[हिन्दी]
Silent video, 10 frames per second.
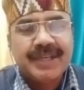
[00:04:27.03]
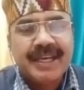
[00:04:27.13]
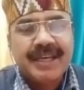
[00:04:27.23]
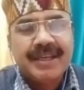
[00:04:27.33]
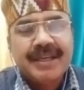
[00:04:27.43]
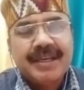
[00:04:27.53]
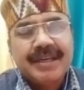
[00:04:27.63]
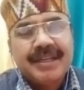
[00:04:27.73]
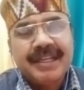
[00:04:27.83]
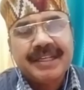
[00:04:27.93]
हमारे
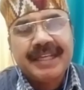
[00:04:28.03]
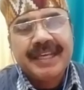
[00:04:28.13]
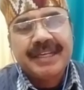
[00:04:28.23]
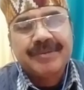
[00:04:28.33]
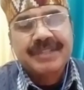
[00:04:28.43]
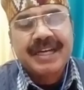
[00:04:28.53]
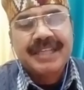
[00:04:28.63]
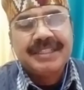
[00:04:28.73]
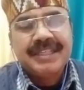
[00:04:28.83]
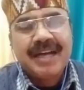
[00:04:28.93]
साथ प्रमोद
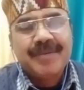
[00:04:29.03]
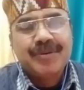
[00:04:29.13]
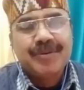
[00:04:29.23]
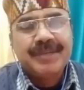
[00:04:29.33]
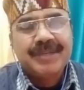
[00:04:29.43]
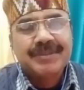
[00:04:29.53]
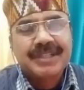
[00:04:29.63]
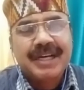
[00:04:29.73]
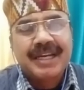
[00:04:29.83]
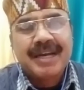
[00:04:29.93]
कुमार हर्ष जी जुड़े हैं
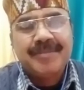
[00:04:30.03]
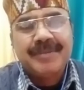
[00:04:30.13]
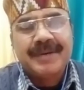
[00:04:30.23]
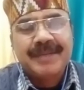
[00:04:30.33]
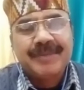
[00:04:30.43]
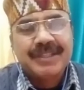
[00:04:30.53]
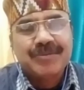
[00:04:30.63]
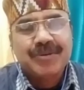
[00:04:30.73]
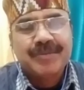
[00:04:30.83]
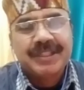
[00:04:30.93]
लिख रहे हैं
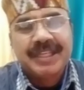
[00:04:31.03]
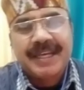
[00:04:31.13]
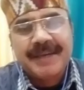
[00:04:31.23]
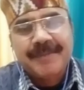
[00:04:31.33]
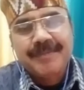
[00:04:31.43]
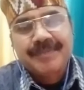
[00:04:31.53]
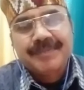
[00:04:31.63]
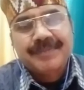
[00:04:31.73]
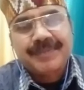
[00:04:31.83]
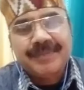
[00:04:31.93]
नमस्कार जी आपको भी
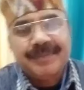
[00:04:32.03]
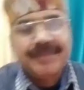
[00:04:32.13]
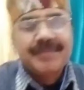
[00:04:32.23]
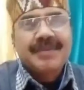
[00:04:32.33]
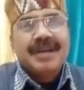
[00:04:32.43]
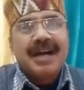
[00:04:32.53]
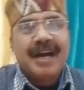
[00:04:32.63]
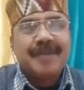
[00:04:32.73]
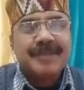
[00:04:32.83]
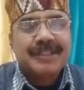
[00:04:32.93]
नमस्कार आप हमारे
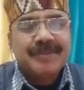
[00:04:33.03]
फेसबुक